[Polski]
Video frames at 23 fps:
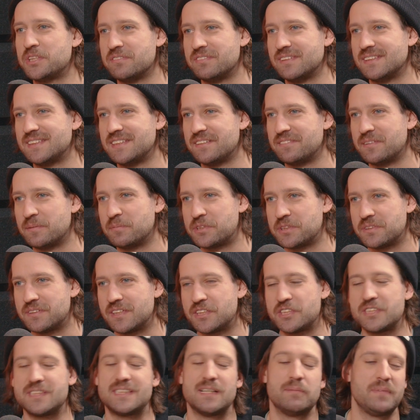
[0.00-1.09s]
więc nie wiem, czy.
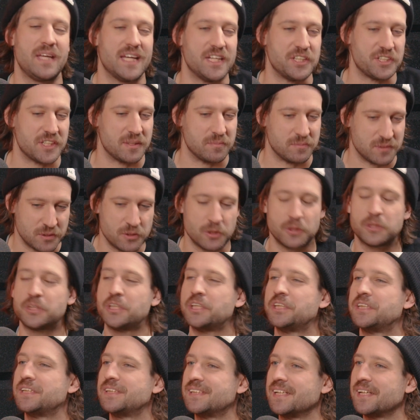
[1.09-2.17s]
Znaczy, zamierzam. No, noszę
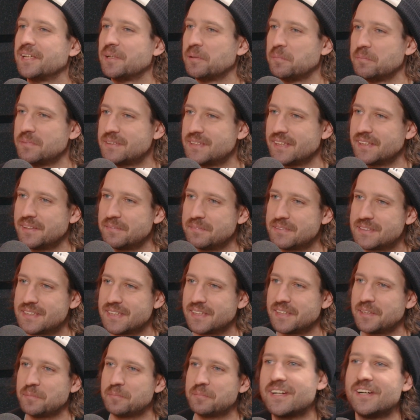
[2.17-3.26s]
się z takim, z takim, z
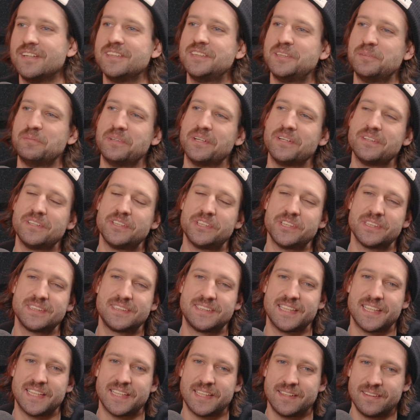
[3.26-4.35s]
takim. Chodzi mi o to, że
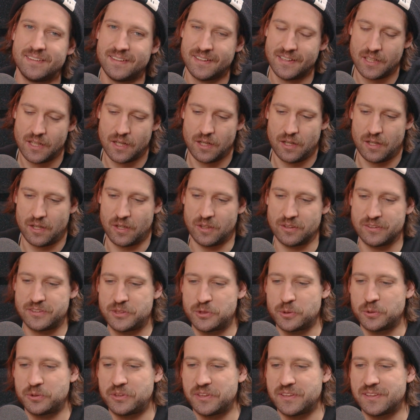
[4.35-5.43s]
chcę
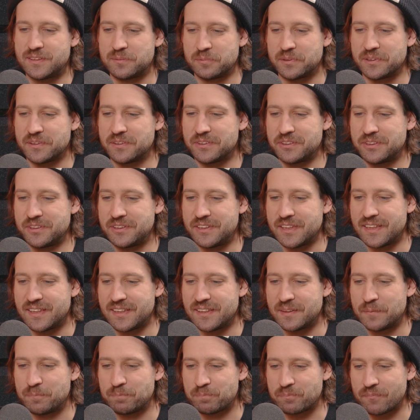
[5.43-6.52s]
odrzucić z mojego
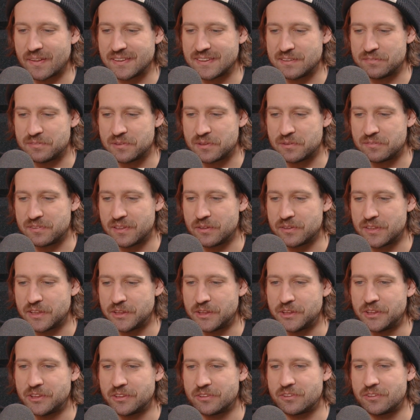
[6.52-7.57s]
życia zawodowego te rzeczy,